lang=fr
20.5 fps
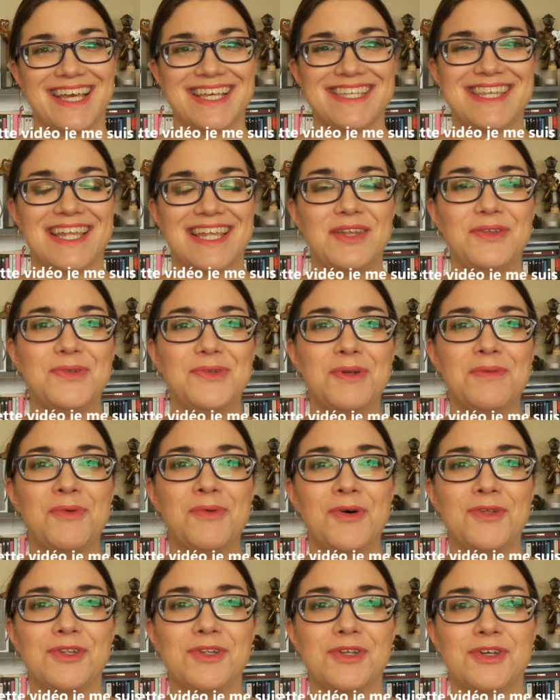Salut tout le
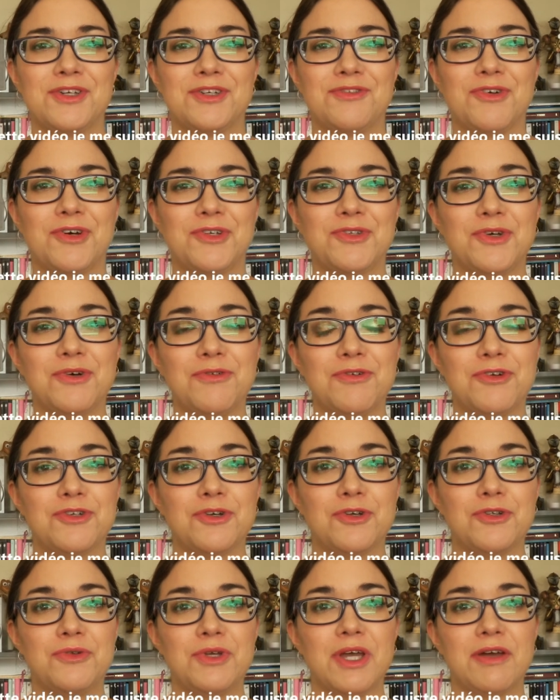monde, je vous retrouve
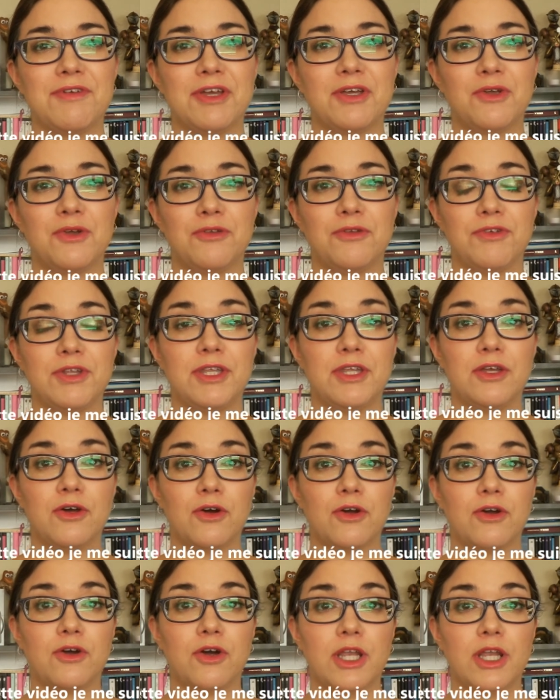aujourd'hui avec une
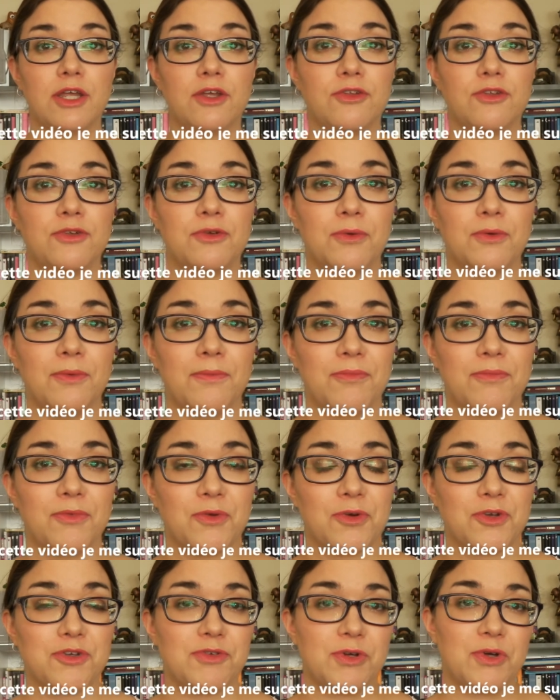vidéo collection.
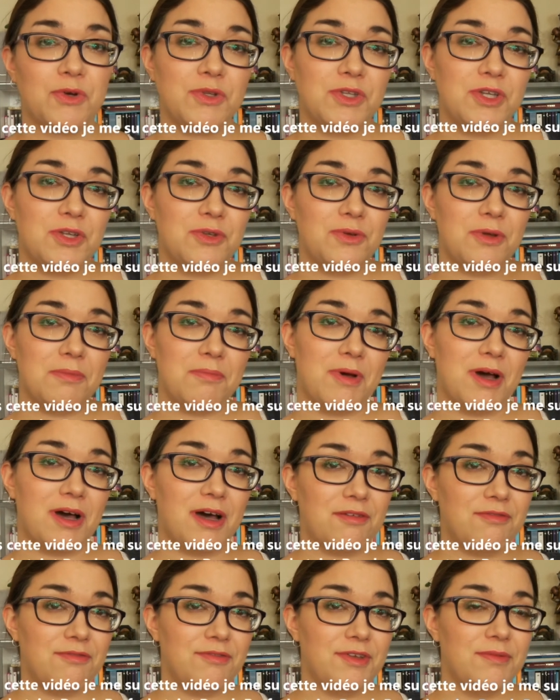Donc je vais continuer
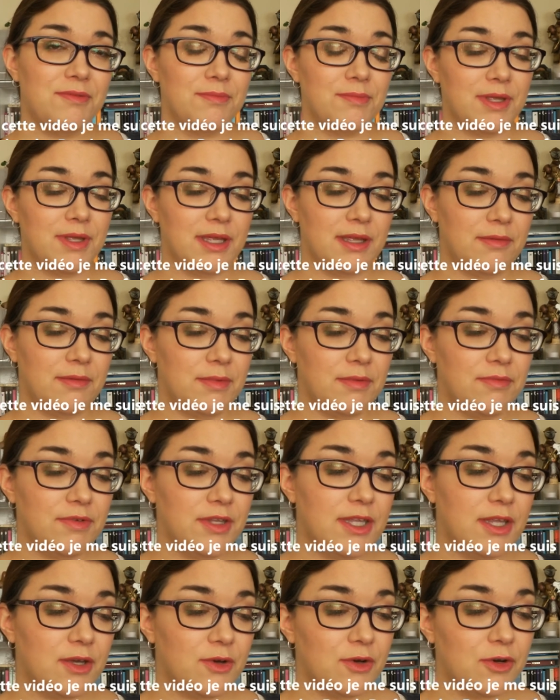ma, mes, mes
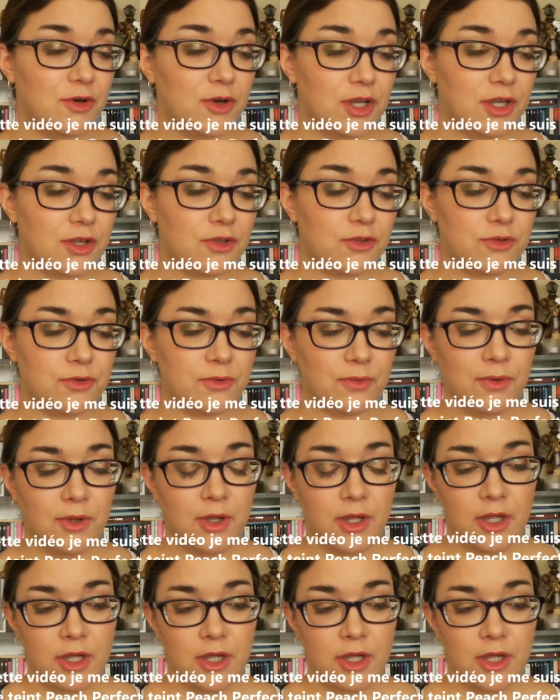vidéos collection.